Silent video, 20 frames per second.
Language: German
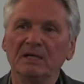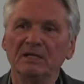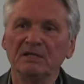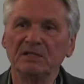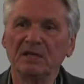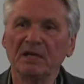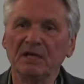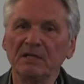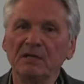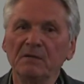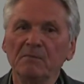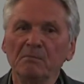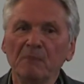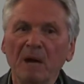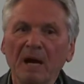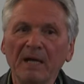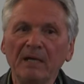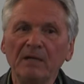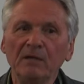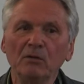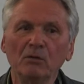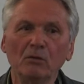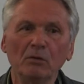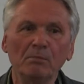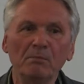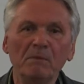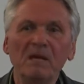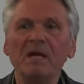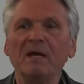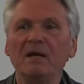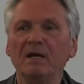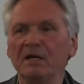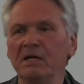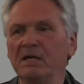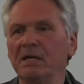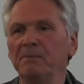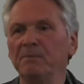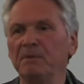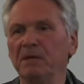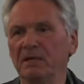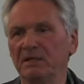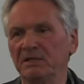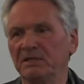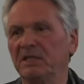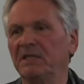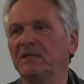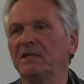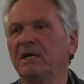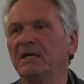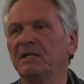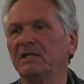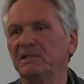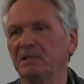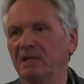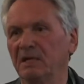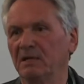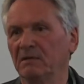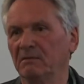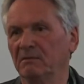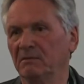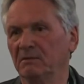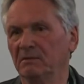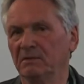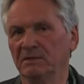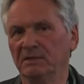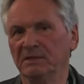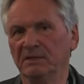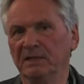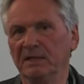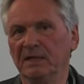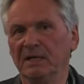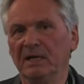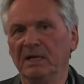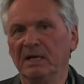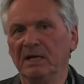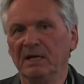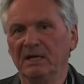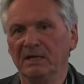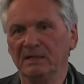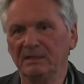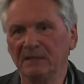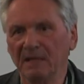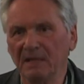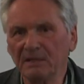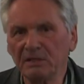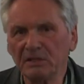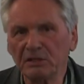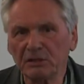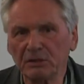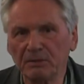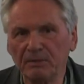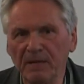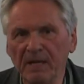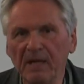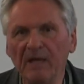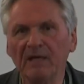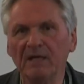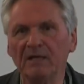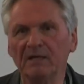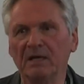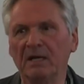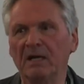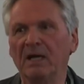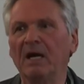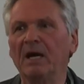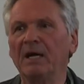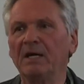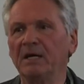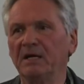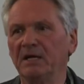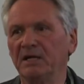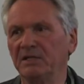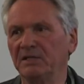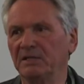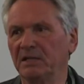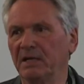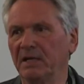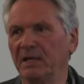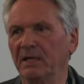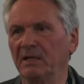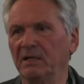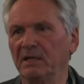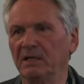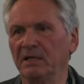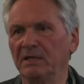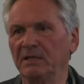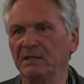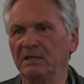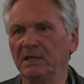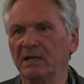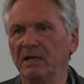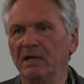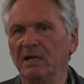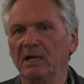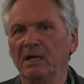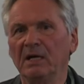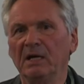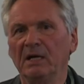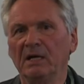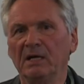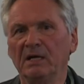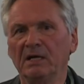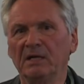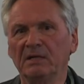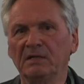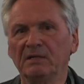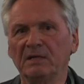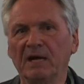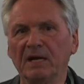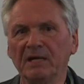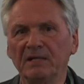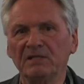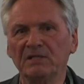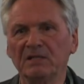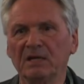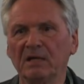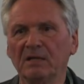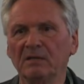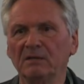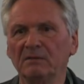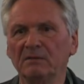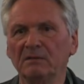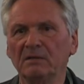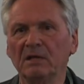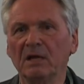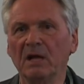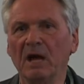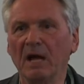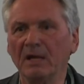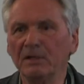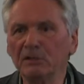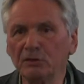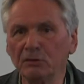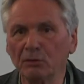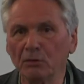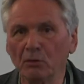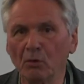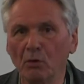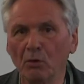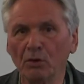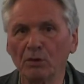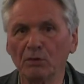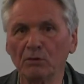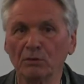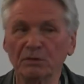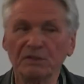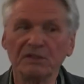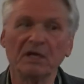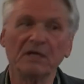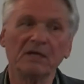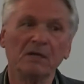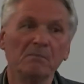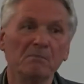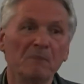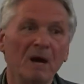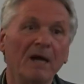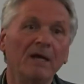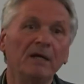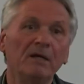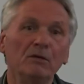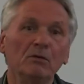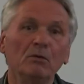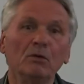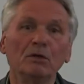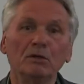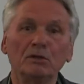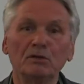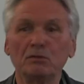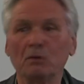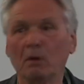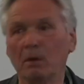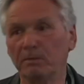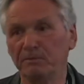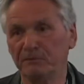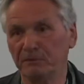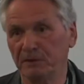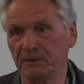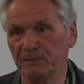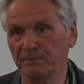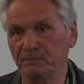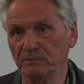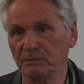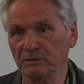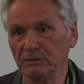seine Meinung mehr liebt als die Tatsachen und ganz schwer in der Lage ist eigentlich äh, Tatsachen anzugucken und seine Meinungen zu opfern.